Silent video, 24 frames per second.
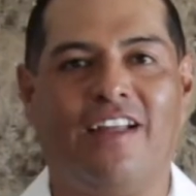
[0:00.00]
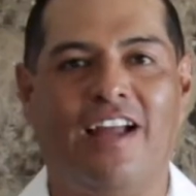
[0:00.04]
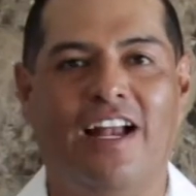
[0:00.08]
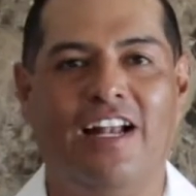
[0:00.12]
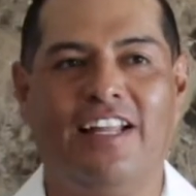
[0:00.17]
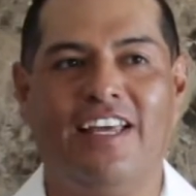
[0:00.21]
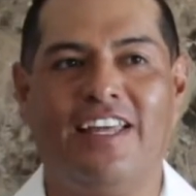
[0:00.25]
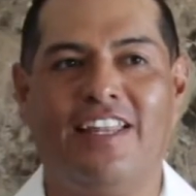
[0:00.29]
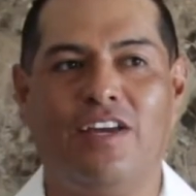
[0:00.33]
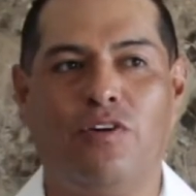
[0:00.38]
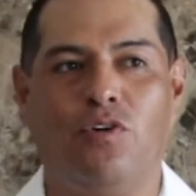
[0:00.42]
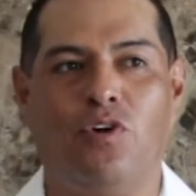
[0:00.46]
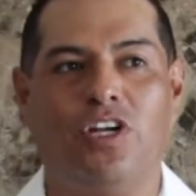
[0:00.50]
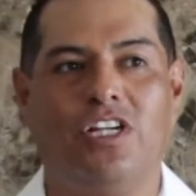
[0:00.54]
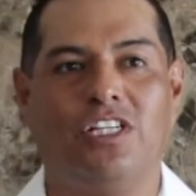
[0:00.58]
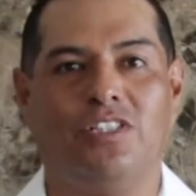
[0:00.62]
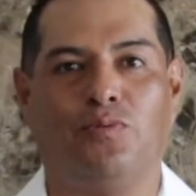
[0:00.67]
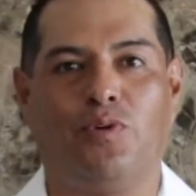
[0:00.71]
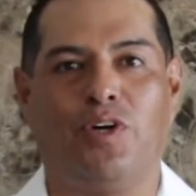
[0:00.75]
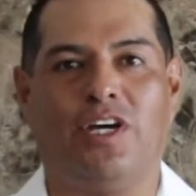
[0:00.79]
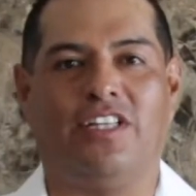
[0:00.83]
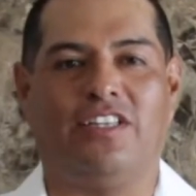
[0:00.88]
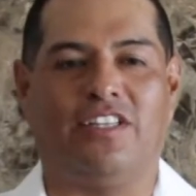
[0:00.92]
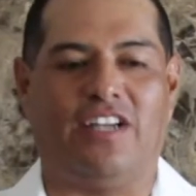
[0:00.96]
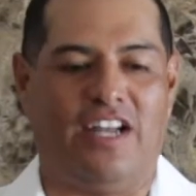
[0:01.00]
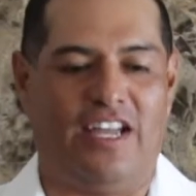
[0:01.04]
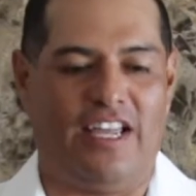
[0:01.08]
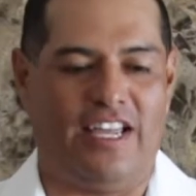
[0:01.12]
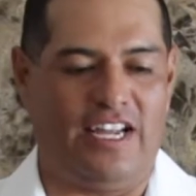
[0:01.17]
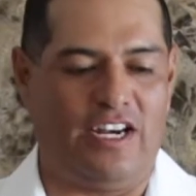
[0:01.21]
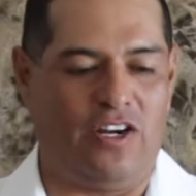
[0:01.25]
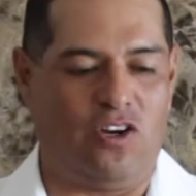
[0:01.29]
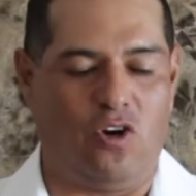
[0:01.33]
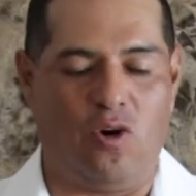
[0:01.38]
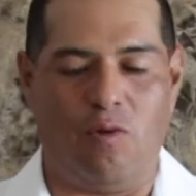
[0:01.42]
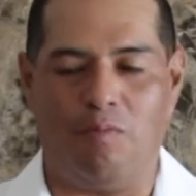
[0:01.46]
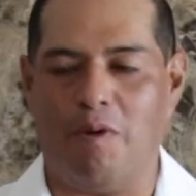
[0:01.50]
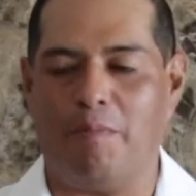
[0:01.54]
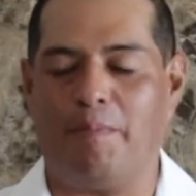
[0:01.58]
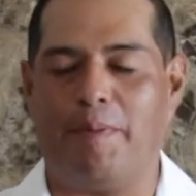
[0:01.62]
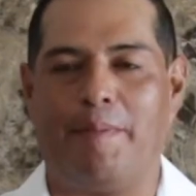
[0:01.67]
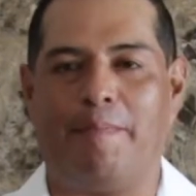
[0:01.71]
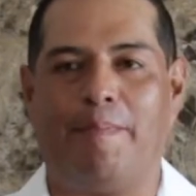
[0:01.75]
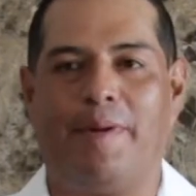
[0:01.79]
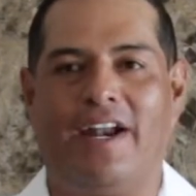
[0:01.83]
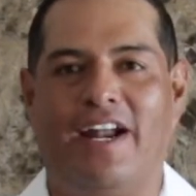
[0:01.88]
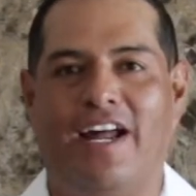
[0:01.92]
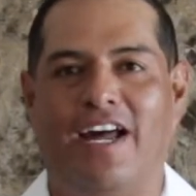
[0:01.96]
El día de hoy les voy a traer cómo
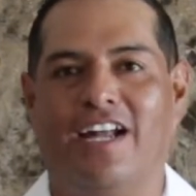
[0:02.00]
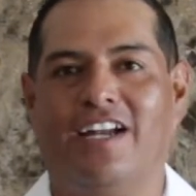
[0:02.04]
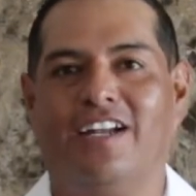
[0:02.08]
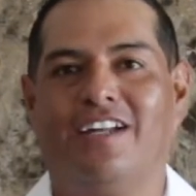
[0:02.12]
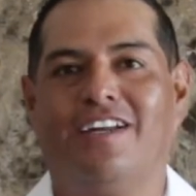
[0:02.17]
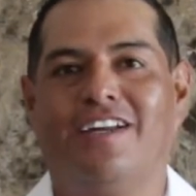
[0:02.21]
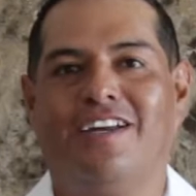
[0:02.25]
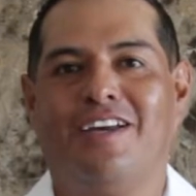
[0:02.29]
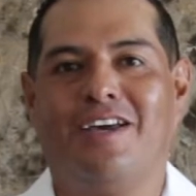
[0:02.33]
preparar